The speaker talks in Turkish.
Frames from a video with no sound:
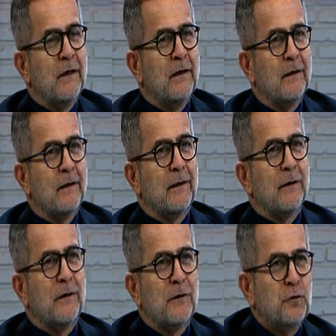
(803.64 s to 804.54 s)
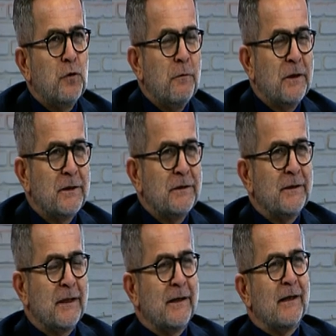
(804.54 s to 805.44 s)
e, Küba'nın
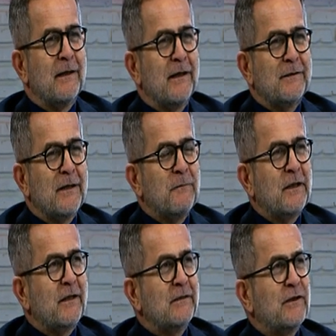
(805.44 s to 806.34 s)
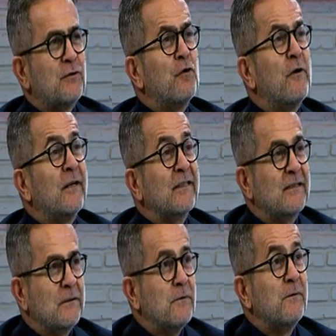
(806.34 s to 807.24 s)
ya da Latin Amerika'nın Chico
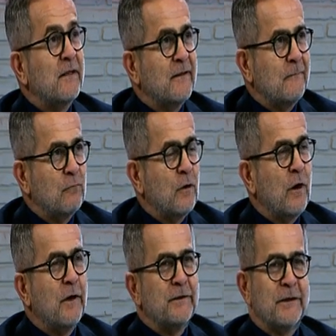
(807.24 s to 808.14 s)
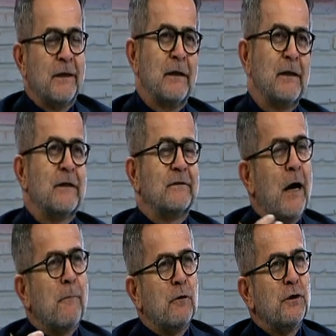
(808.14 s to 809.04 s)
Arası gibi bir adam bu. Ya da
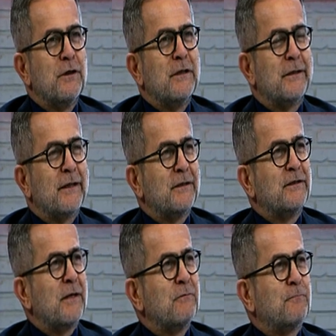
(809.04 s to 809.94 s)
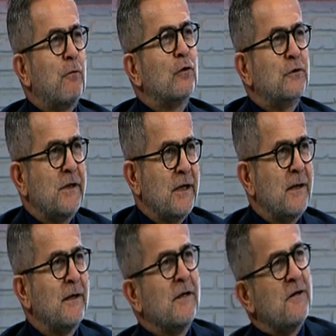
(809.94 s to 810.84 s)
daha İngiltere'nin James Bond
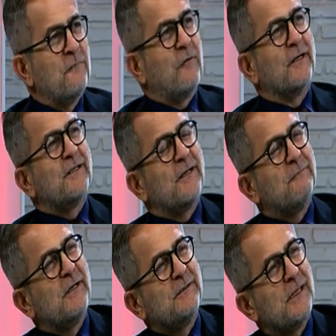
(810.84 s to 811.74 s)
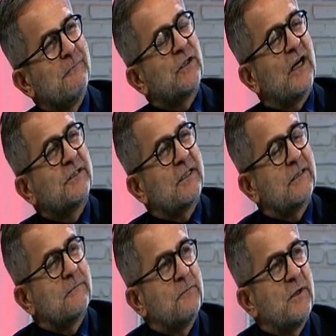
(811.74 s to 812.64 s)
diye ifade edebileceğimiz ajanı
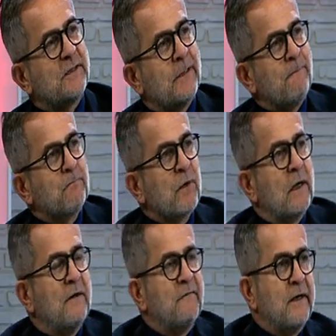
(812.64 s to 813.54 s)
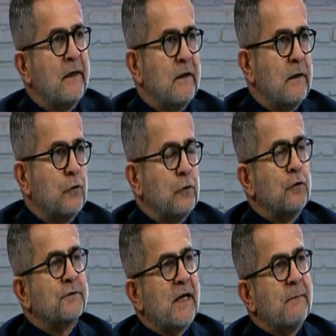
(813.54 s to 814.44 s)
gibi bir adam. Ve e,
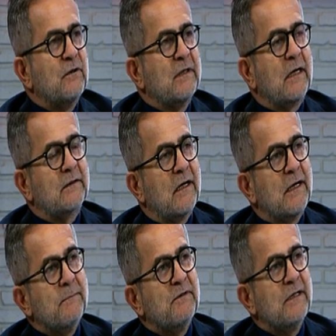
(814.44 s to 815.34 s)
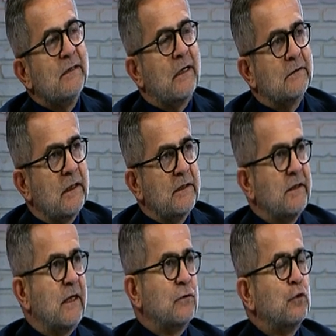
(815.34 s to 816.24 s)
görüyoruz hem Irak'ta hem İran'da.
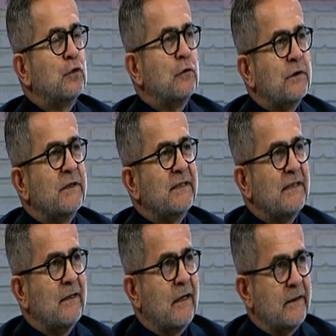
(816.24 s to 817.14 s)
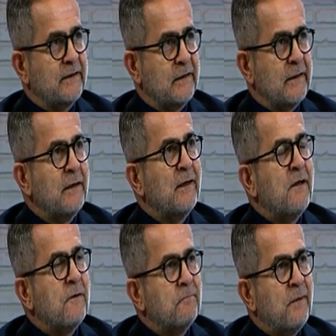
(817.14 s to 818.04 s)
İran'da üç günlük yas ilan edildi.
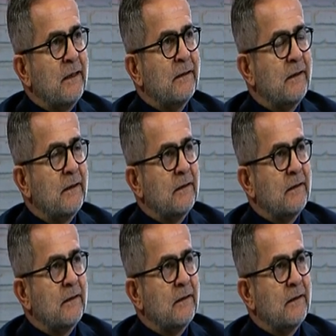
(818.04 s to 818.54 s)
Ben e,